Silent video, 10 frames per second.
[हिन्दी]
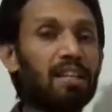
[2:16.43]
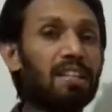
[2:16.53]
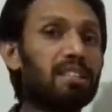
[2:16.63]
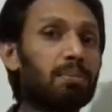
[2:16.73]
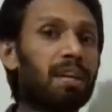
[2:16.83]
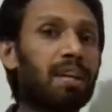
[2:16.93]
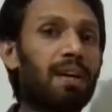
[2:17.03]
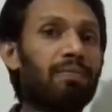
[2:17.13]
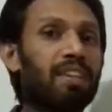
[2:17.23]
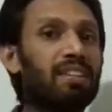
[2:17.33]
किस प्रकार
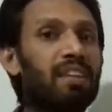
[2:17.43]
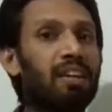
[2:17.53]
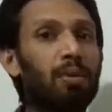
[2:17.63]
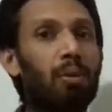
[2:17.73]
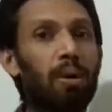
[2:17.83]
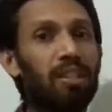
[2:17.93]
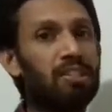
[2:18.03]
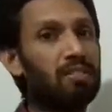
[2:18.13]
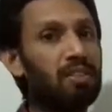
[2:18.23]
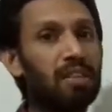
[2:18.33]
राजनीतिक सिद्धांत वो हमारे
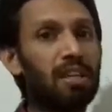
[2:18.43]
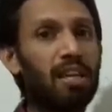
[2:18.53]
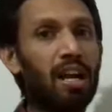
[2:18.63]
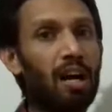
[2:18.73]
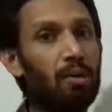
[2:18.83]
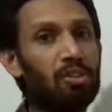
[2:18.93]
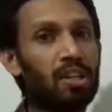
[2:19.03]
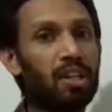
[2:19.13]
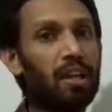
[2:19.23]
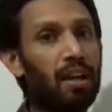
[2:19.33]
जीवन के लिए आवश्यक